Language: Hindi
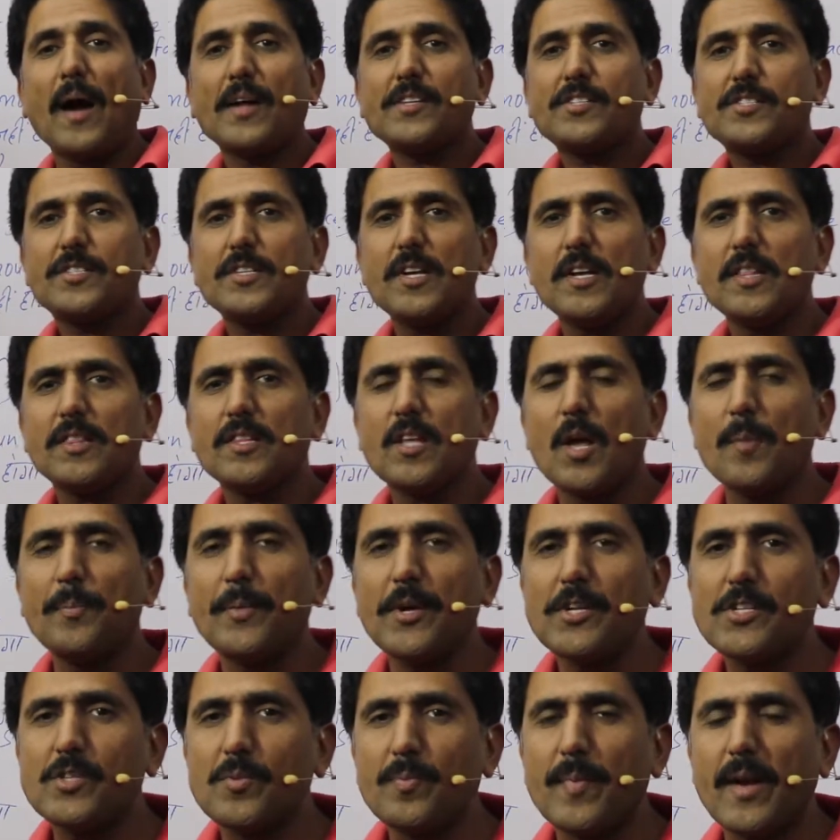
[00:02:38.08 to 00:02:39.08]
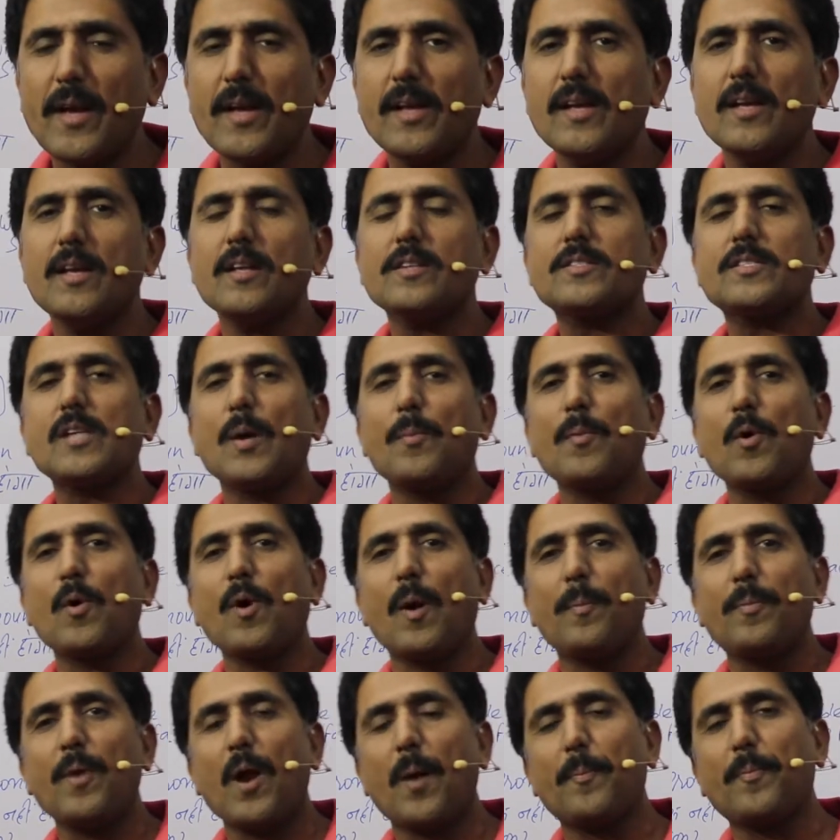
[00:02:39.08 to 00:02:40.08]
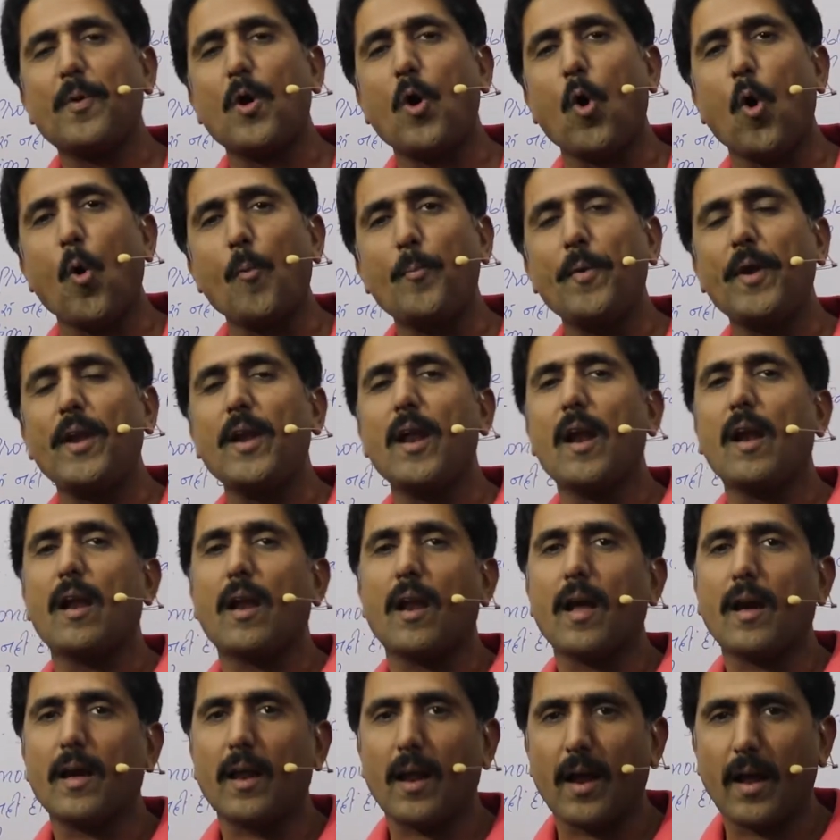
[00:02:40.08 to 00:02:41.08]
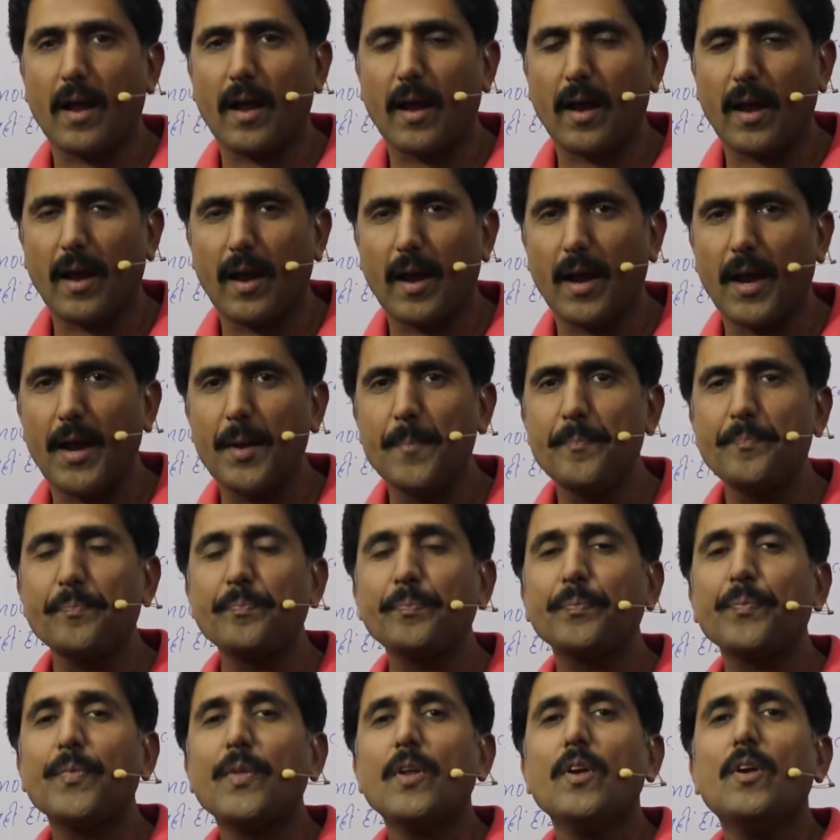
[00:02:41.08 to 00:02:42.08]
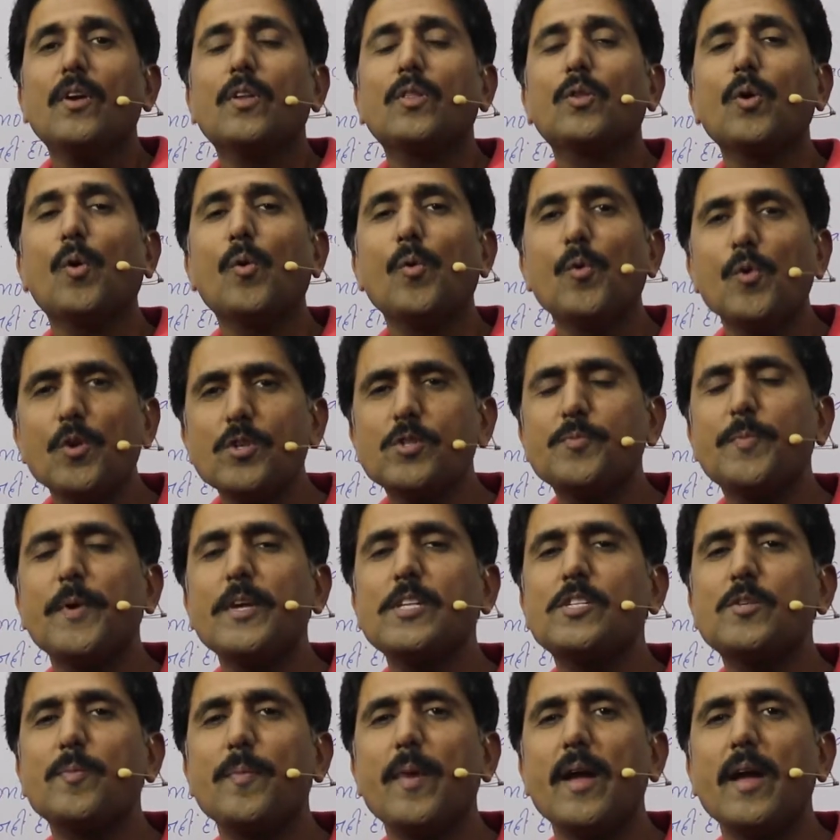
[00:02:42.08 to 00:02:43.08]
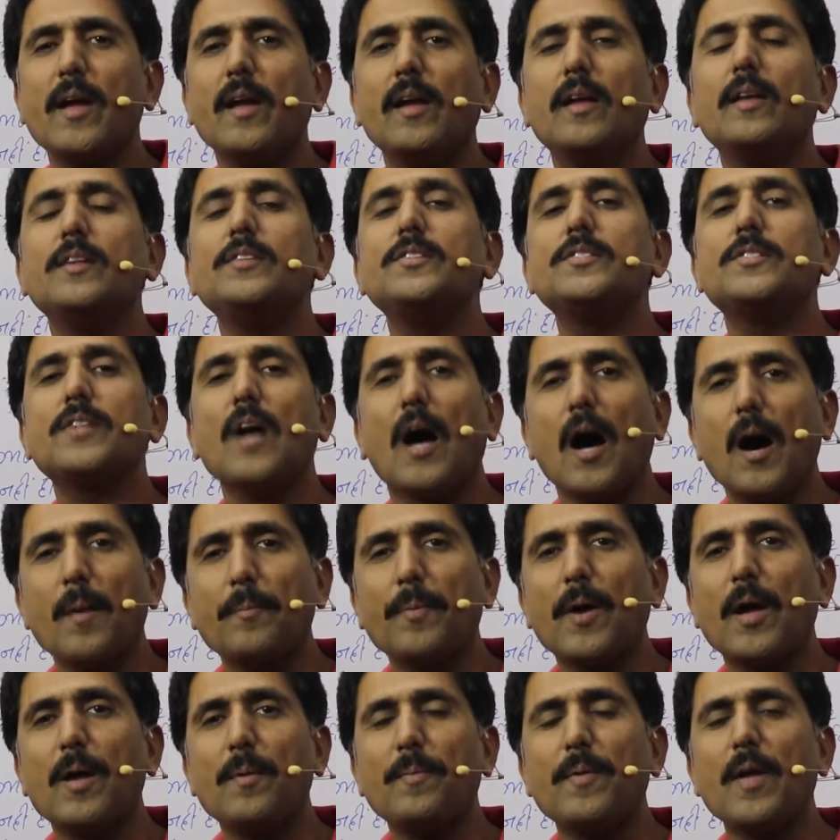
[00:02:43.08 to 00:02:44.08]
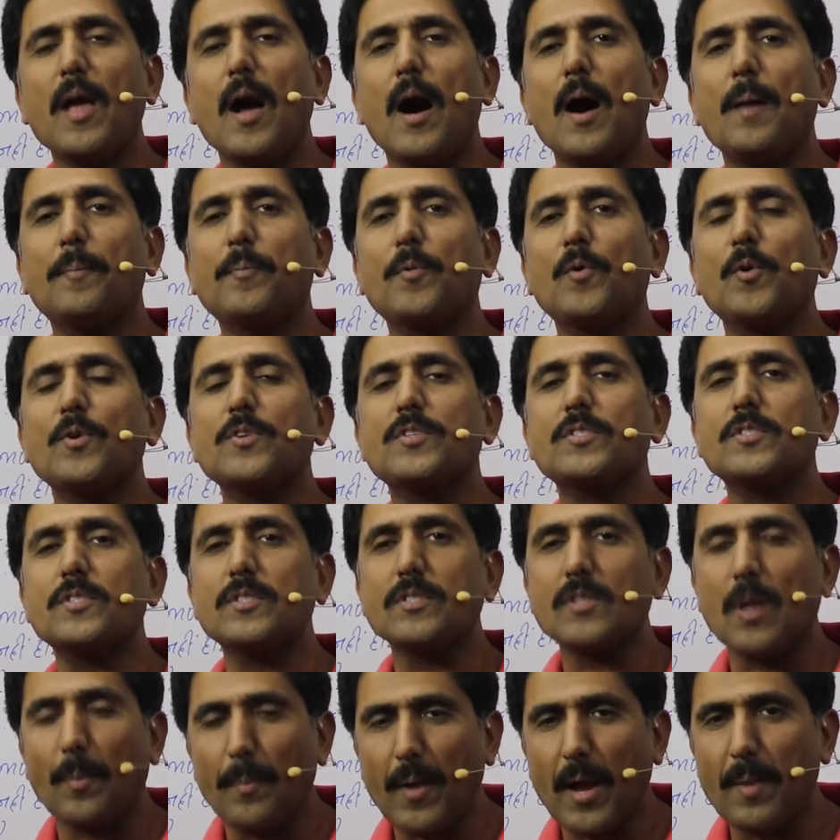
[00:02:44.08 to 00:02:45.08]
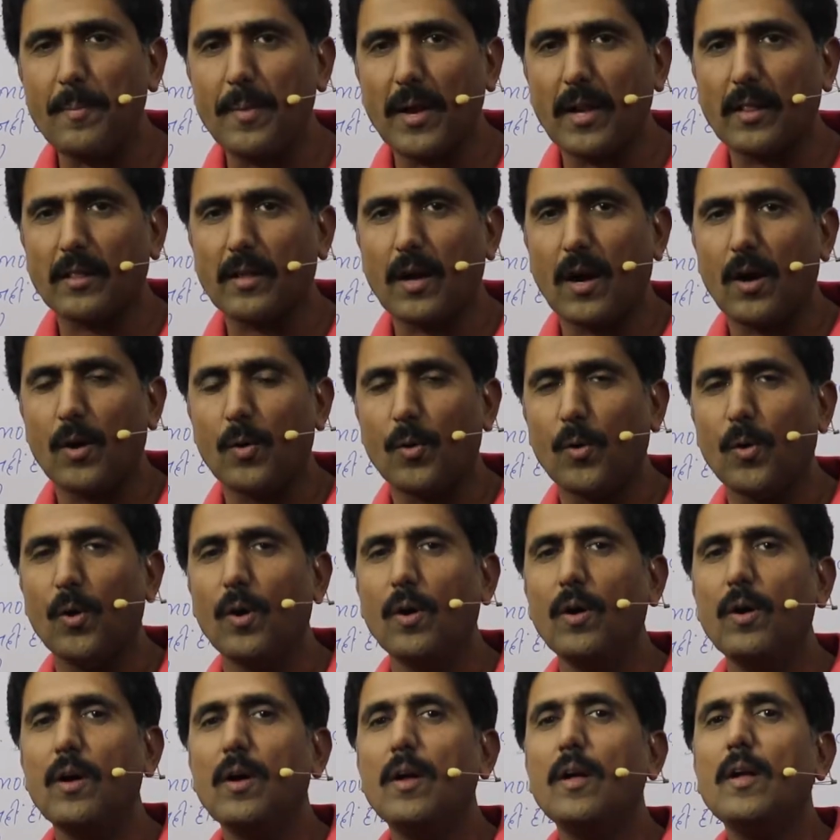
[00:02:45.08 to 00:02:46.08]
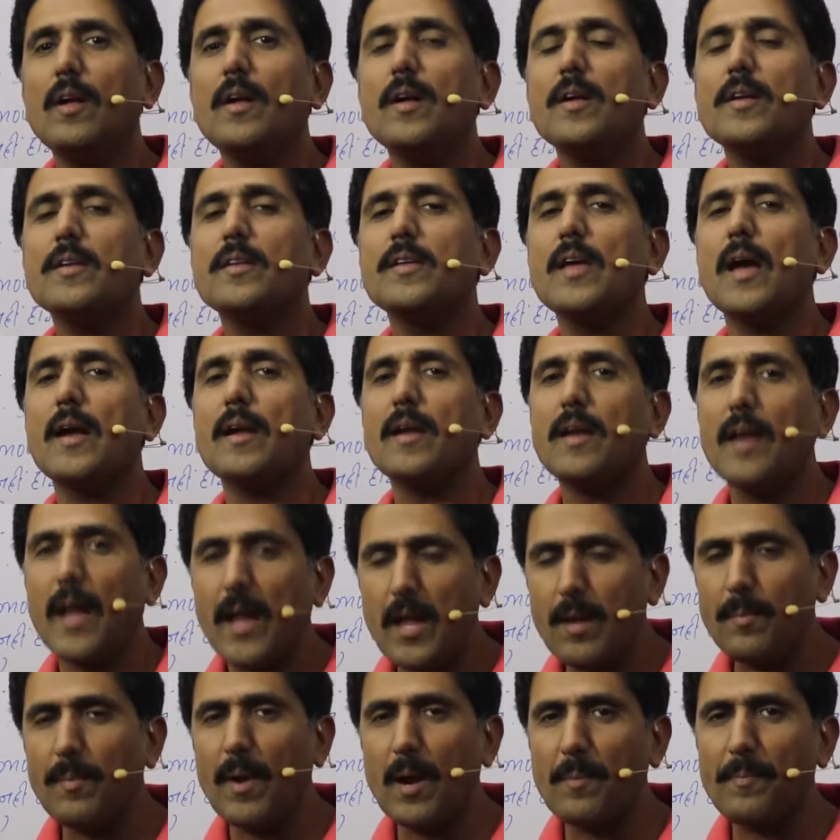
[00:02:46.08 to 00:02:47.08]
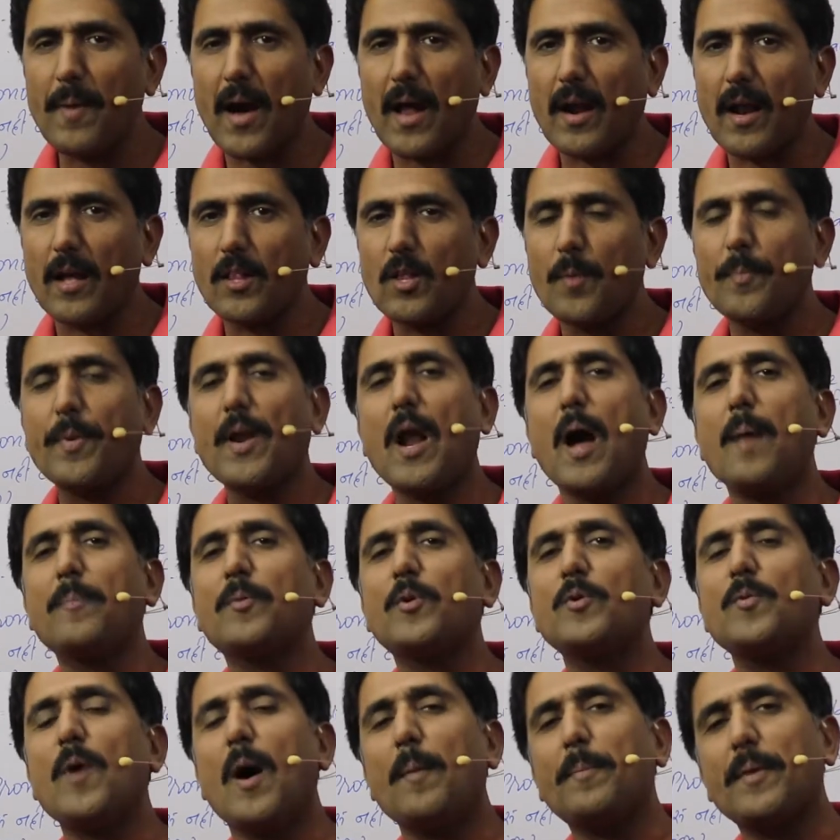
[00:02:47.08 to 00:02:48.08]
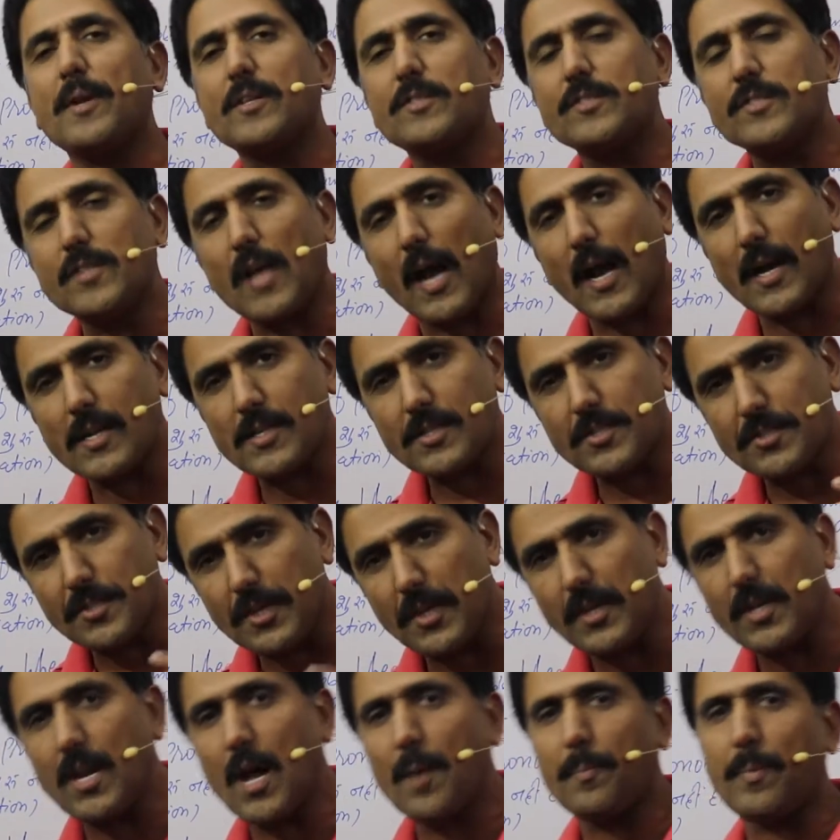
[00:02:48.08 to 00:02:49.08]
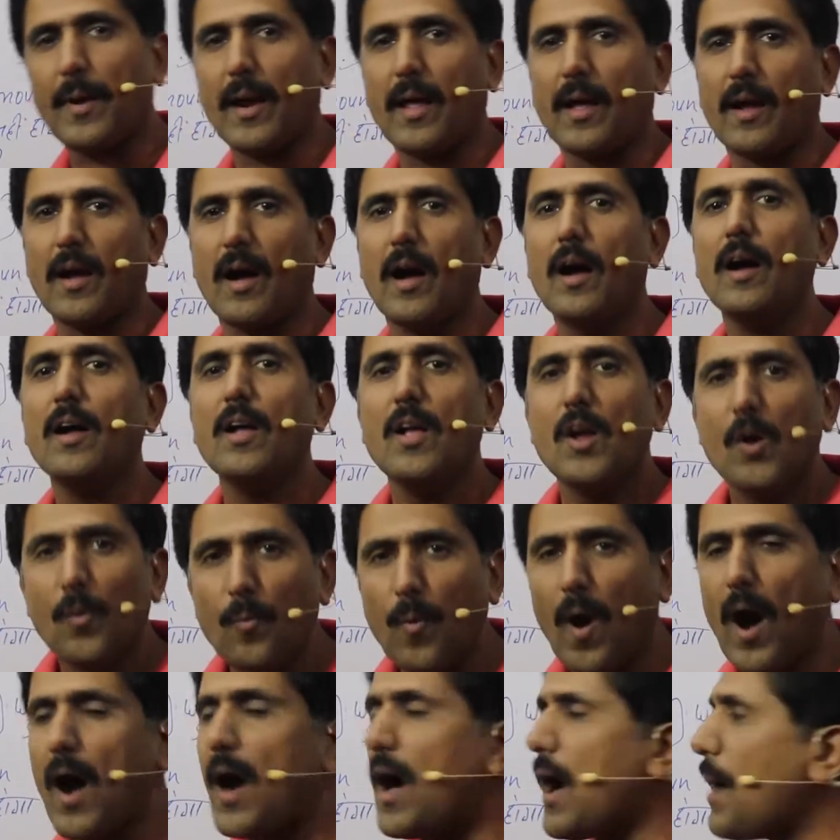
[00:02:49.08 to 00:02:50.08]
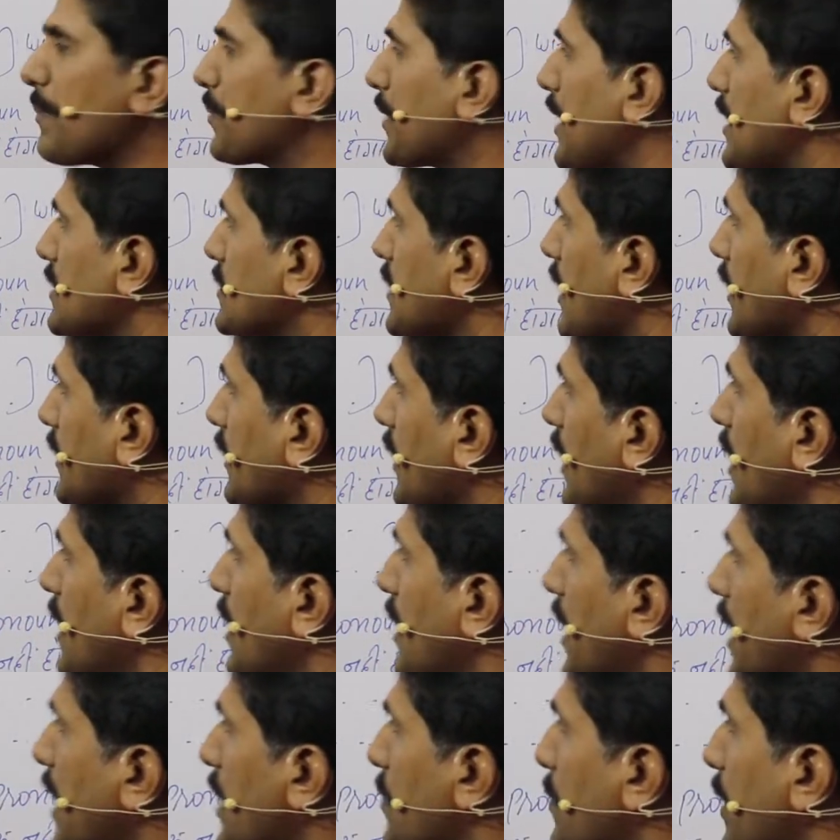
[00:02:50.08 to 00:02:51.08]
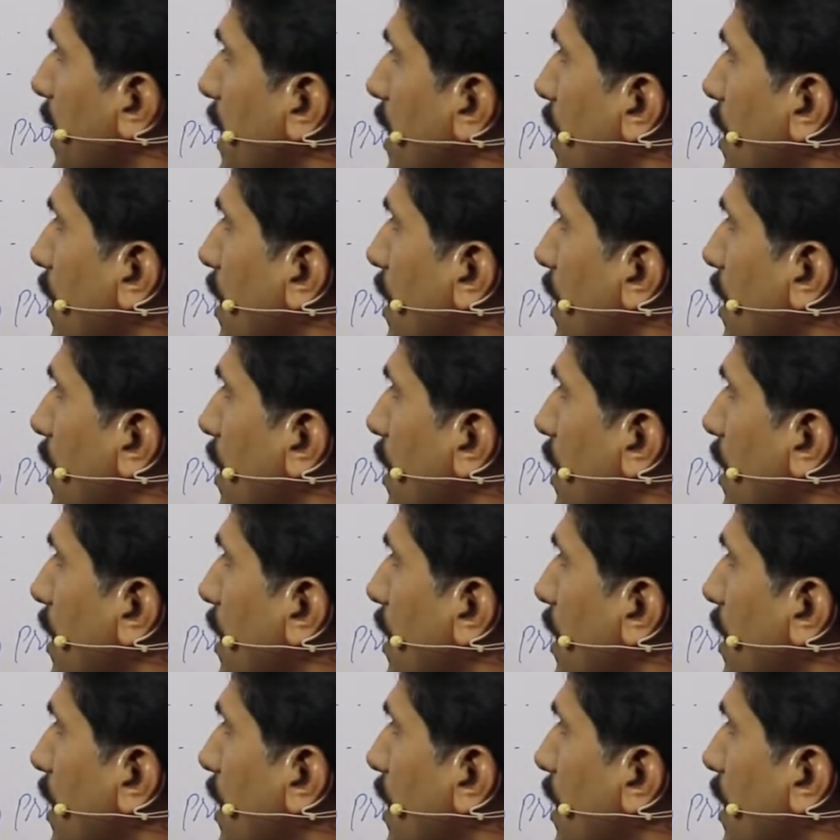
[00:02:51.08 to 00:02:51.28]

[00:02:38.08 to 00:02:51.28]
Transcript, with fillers: बातचीत के बीच में सब लोग अपना अपना ओपिनियन रख रहे हैं तो उस बीच में जहां पर भी आपको समय मिलता हो या नहीं मिल पा रहा है तो फिर आपको वहां पर चांस छीनना पड़ेगा वहां आप कह सकते हैं लेट